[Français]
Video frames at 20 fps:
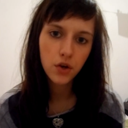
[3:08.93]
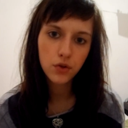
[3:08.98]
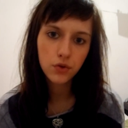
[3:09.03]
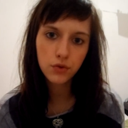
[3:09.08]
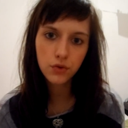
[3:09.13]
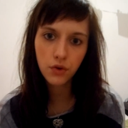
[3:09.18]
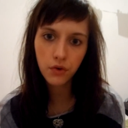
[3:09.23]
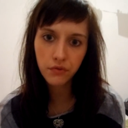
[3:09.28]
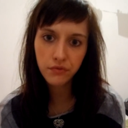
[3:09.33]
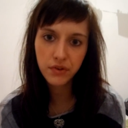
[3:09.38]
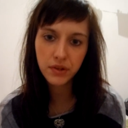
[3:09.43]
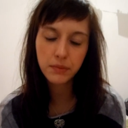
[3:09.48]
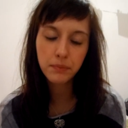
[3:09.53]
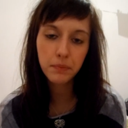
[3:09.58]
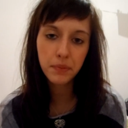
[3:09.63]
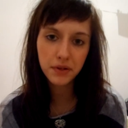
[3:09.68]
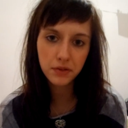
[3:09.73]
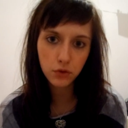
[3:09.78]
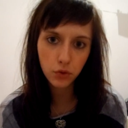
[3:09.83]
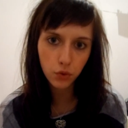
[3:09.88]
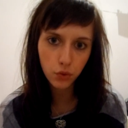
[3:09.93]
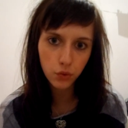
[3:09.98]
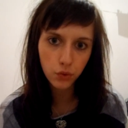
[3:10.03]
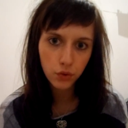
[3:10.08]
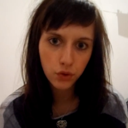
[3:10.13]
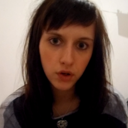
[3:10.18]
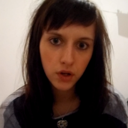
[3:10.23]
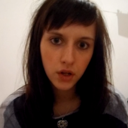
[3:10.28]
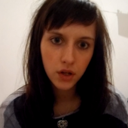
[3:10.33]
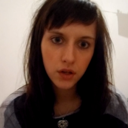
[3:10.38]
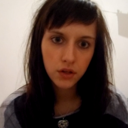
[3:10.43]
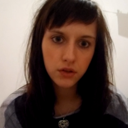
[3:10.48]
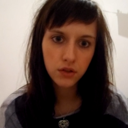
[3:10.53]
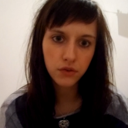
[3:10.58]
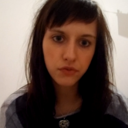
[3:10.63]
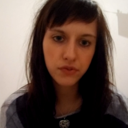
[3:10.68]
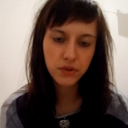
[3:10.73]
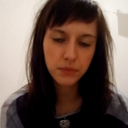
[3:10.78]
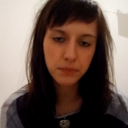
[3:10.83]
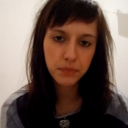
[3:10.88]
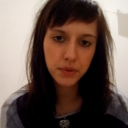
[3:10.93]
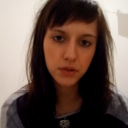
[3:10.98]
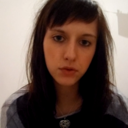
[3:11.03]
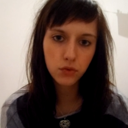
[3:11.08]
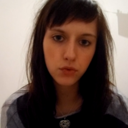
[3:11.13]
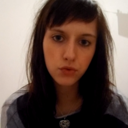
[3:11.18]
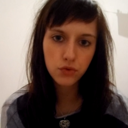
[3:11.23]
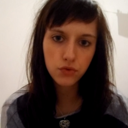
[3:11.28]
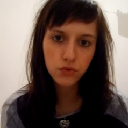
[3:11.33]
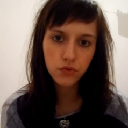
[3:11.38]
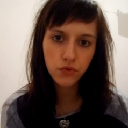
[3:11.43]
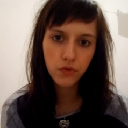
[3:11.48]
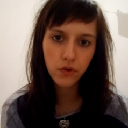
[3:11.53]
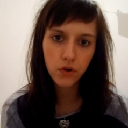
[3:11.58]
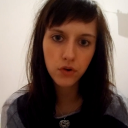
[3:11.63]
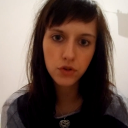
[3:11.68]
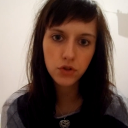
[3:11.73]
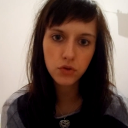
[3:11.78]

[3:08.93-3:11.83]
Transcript: Ne en faites pas trop, n'en faites pas trop souvent,